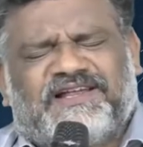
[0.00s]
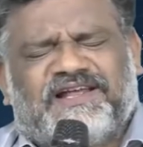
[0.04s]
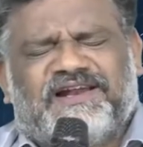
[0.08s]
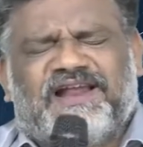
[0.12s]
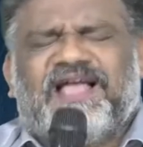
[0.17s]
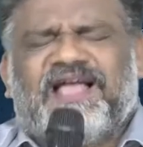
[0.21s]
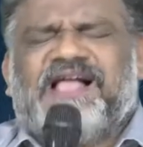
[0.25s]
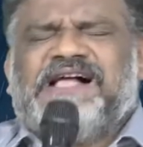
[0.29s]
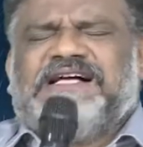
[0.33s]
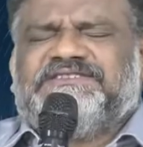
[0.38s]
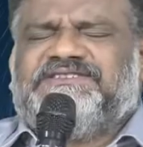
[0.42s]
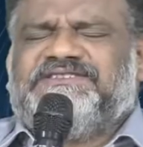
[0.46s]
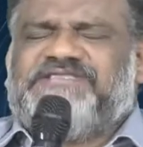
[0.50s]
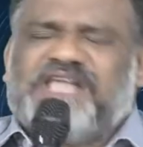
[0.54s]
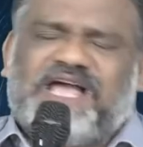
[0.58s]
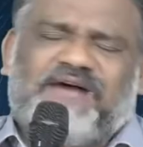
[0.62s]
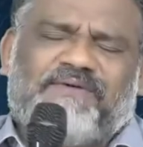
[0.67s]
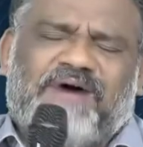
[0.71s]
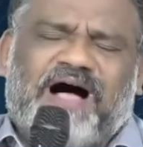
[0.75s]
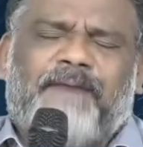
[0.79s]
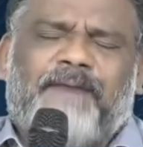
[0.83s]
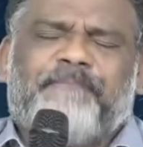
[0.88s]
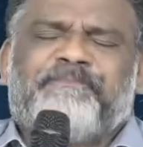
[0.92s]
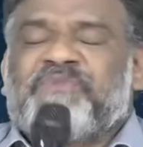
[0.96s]
వెంటనే
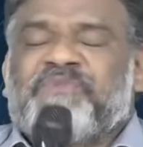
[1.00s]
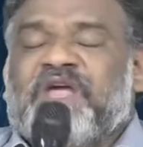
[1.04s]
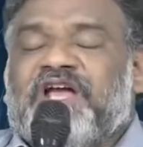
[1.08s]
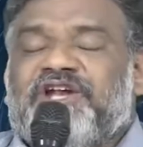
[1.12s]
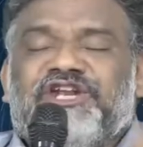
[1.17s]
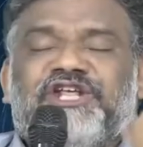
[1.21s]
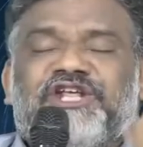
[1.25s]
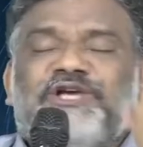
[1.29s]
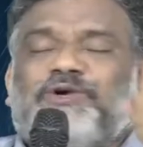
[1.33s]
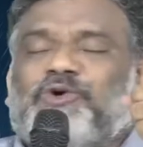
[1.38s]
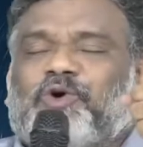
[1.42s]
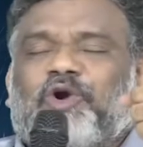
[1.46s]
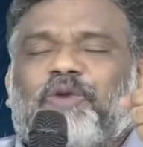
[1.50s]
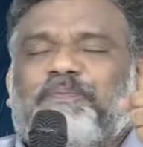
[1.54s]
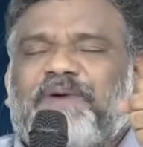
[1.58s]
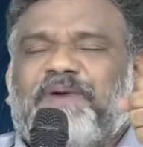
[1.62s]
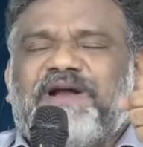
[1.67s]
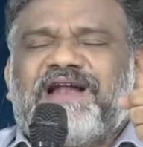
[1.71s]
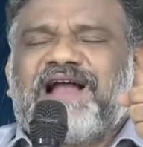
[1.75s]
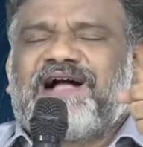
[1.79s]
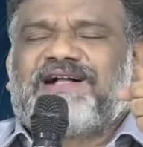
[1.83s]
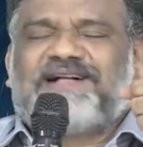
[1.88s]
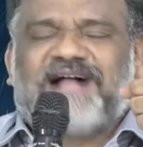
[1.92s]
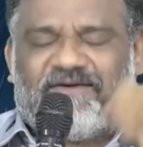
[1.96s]
దేవా నీ కృప
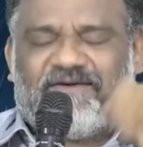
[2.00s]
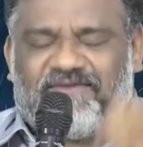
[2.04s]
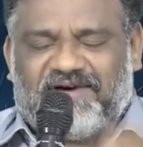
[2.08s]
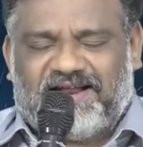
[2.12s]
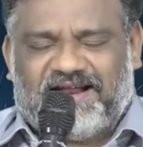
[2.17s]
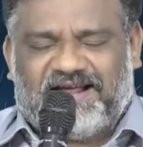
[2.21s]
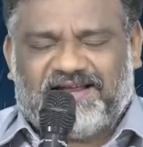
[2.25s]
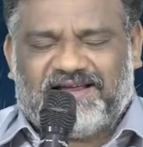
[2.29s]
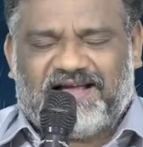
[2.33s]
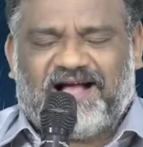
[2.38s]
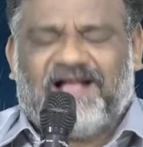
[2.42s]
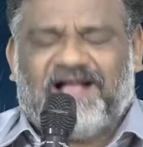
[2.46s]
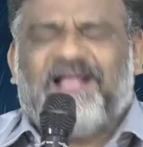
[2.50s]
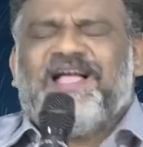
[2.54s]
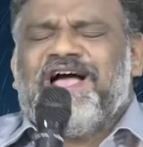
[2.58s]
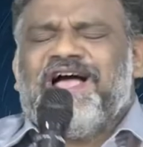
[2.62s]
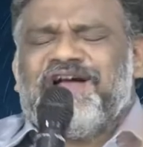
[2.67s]
నాకు కావాలయ్యా